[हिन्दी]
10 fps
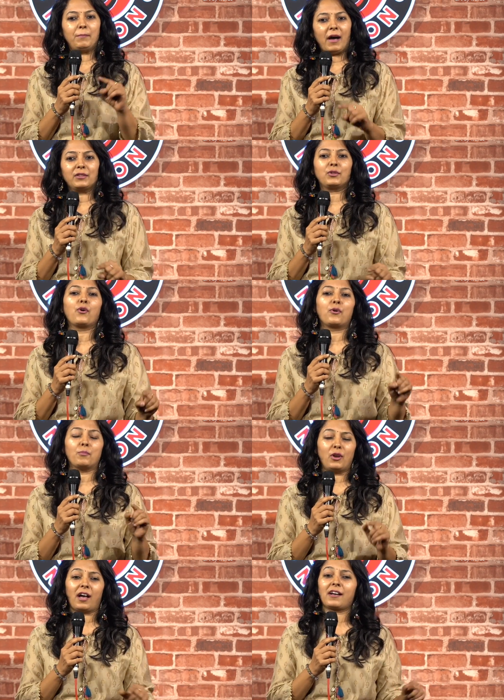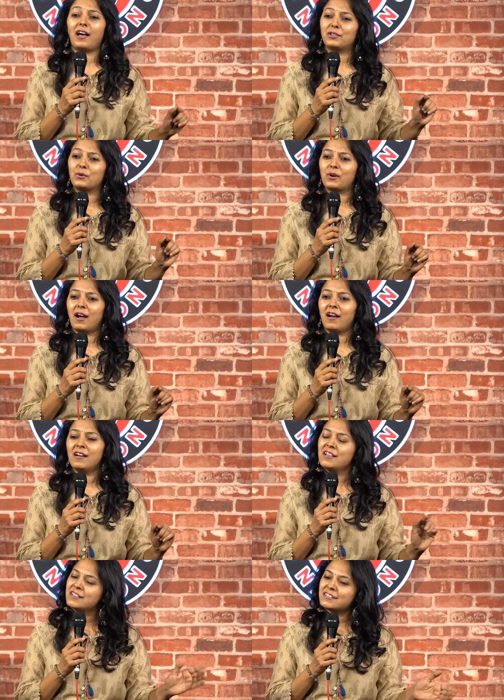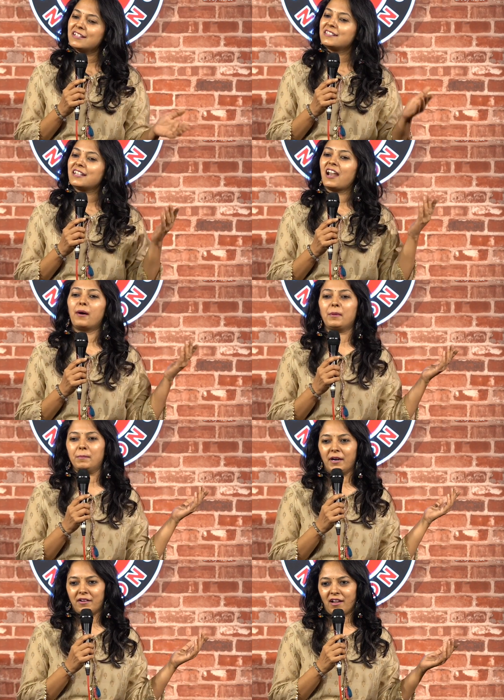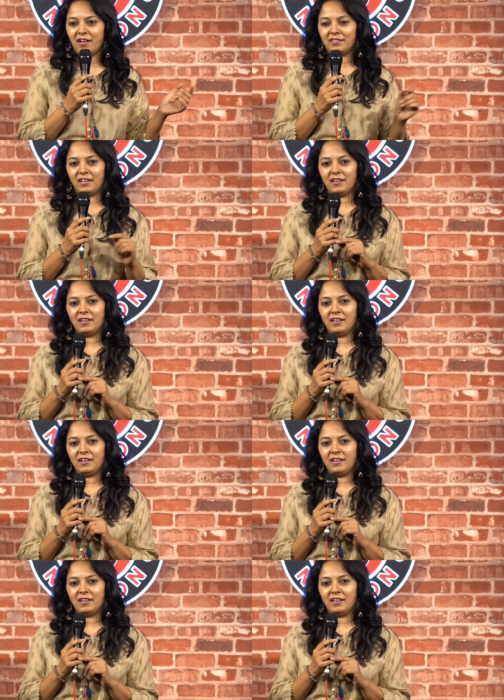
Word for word: बातों और मुलाकातों का सिलसिला भी बढ़ रहा था